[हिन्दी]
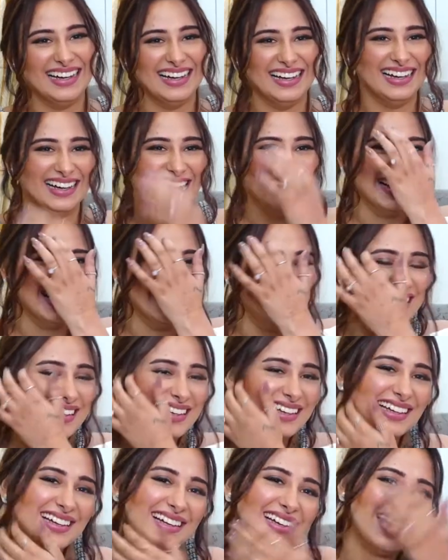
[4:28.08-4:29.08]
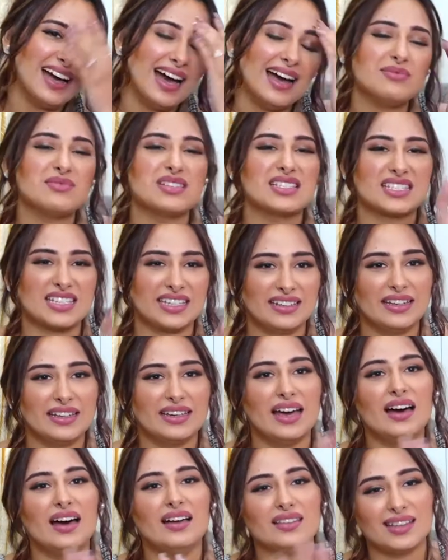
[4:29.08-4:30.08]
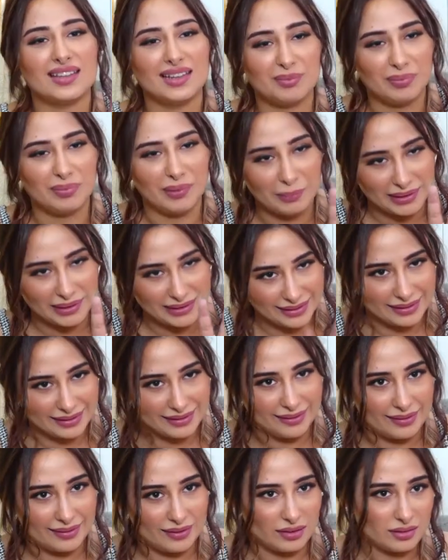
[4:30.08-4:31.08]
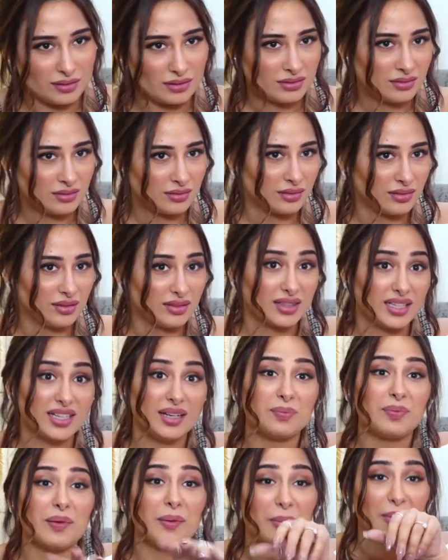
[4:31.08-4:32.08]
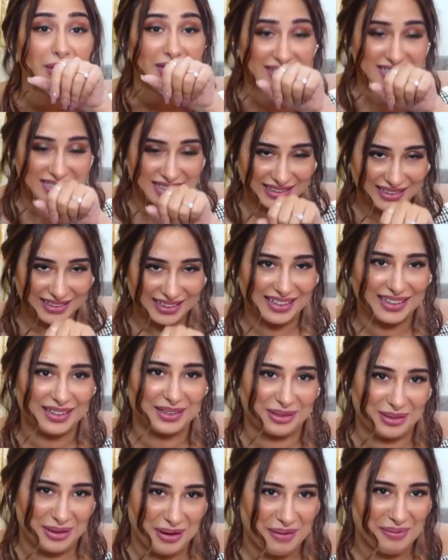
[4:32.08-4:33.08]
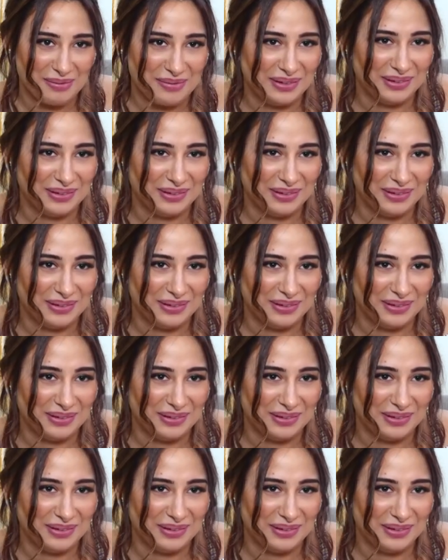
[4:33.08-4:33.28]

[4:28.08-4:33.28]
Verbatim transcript: आई एम जस्ट किडिंग हां दिल पे मत ले लेना दिल पे uh, बहुत जल्दी ले लेते हो हम